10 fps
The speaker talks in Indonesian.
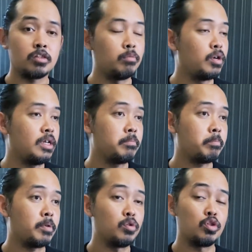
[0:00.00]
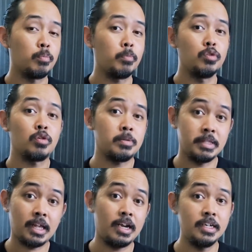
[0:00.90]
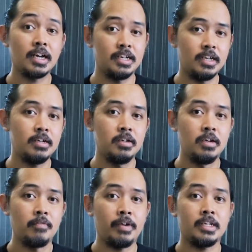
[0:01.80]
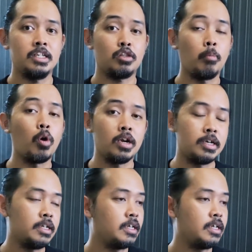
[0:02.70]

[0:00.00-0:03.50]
atau mungkin penutup untuk sementara ini kali ya versi Tom Holland